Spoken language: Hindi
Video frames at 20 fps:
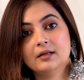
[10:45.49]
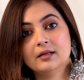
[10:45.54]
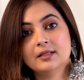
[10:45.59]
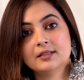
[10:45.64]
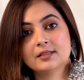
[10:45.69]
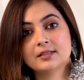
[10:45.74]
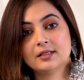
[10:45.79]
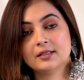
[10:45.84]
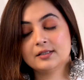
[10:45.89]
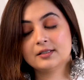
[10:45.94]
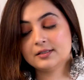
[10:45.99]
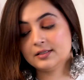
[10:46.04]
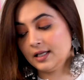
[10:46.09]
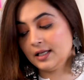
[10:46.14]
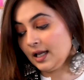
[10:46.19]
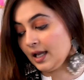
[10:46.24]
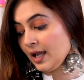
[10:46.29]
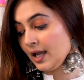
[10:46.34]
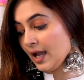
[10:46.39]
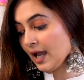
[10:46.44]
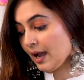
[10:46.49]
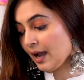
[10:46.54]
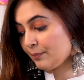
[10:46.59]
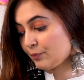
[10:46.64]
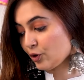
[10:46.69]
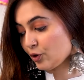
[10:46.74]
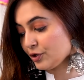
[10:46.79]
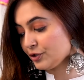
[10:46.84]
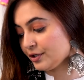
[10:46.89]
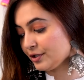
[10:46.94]
इस तरह से
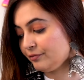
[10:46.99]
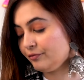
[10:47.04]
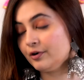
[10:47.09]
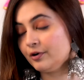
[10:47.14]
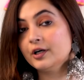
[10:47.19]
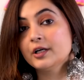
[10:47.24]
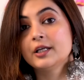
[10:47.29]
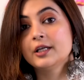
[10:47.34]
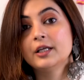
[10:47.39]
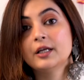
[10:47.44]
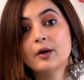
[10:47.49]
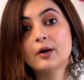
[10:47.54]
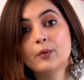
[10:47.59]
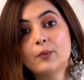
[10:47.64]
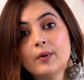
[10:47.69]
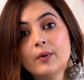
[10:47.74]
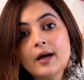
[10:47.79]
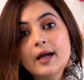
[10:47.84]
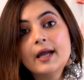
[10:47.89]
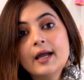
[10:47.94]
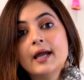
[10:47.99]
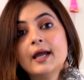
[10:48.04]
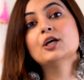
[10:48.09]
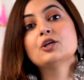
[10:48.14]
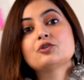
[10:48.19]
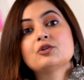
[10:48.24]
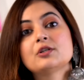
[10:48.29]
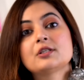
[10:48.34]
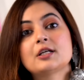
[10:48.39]
एम्ब्रॉयडरी वर्क किया हुआ है सो so,